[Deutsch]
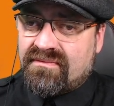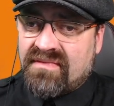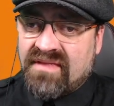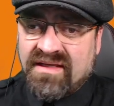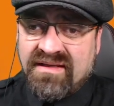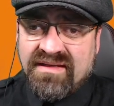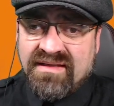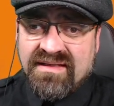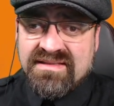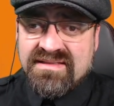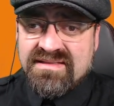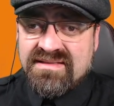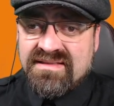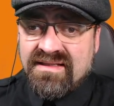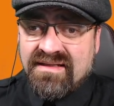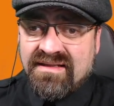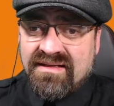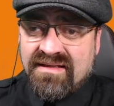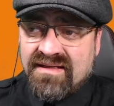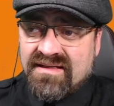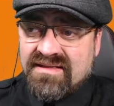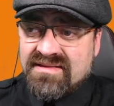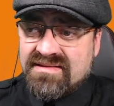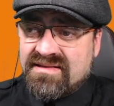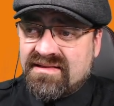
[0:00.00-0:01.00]
Das ist der
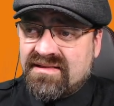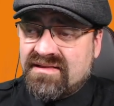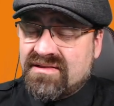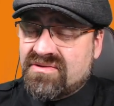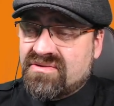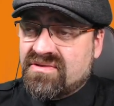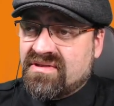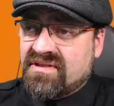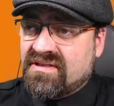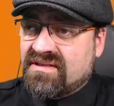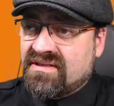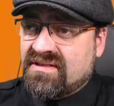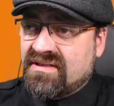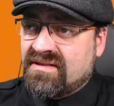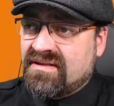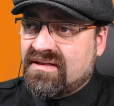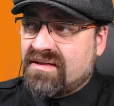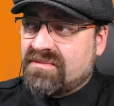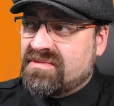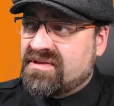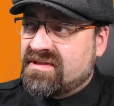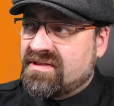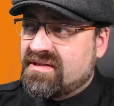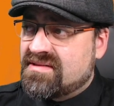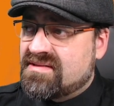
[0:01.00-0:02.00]
Class Saddle Truck, den
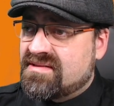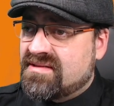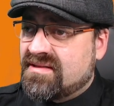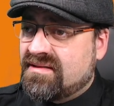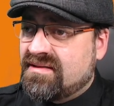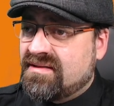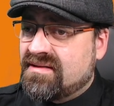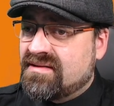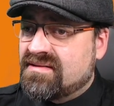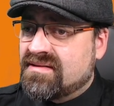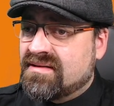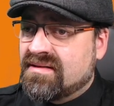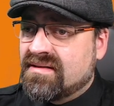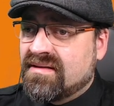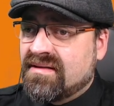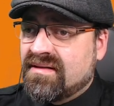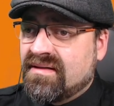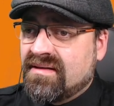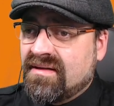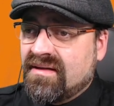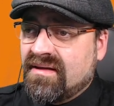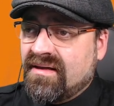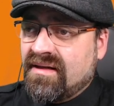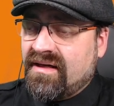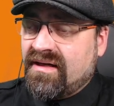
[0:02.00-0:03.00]
habe ich installiert.
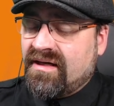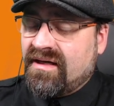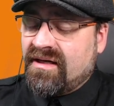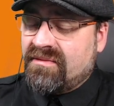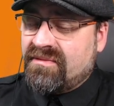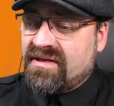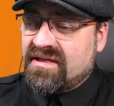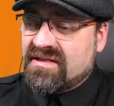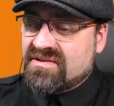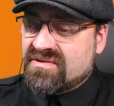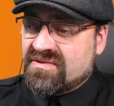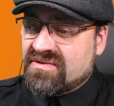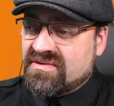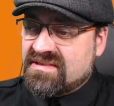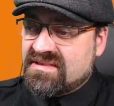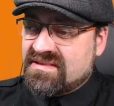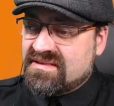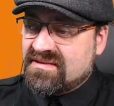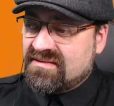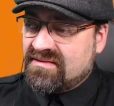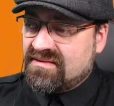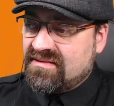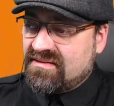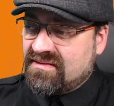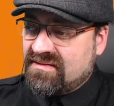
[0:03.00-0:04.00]
Aber
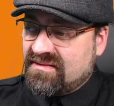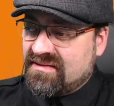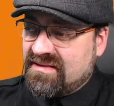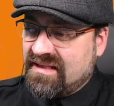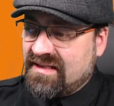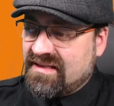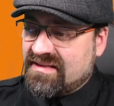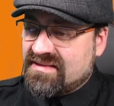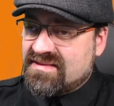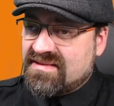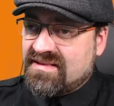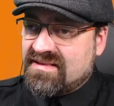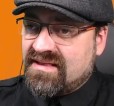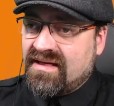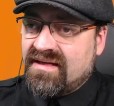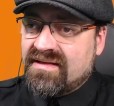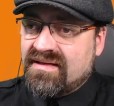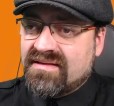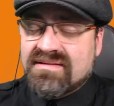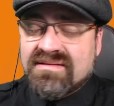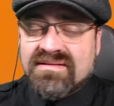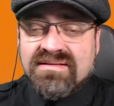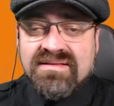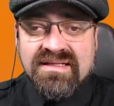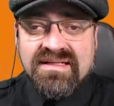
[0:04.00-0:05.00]
ansonsten
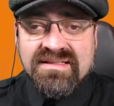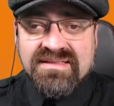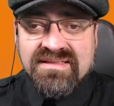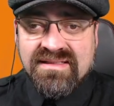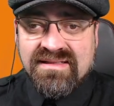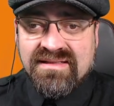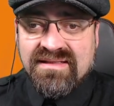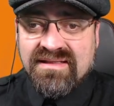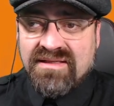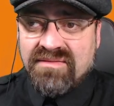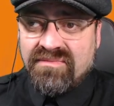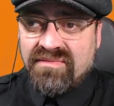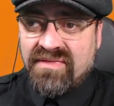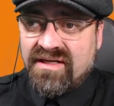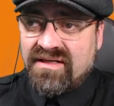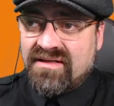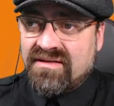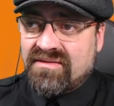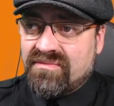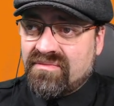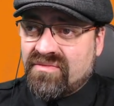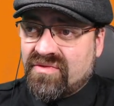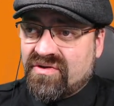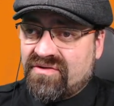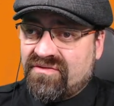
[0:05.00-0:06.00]
derzeit tatsächlich mein
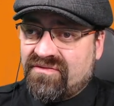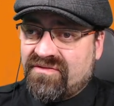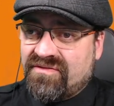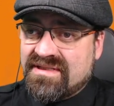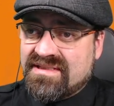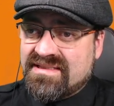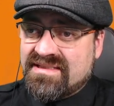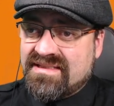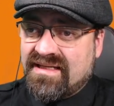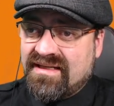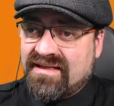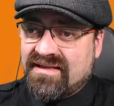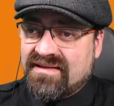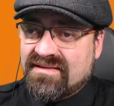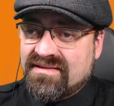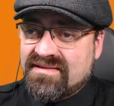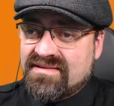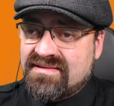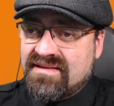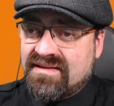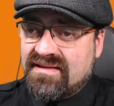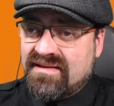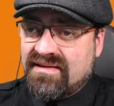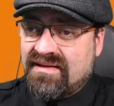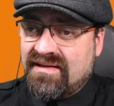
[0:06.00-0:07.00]

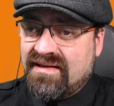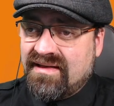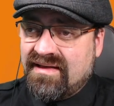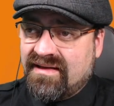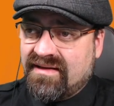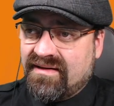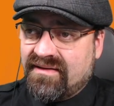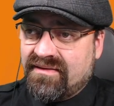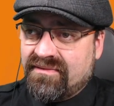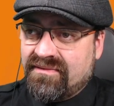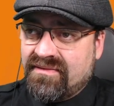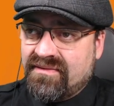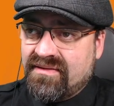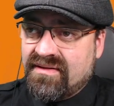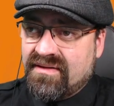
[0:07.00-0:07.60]
Mod-Verzeichnis leer.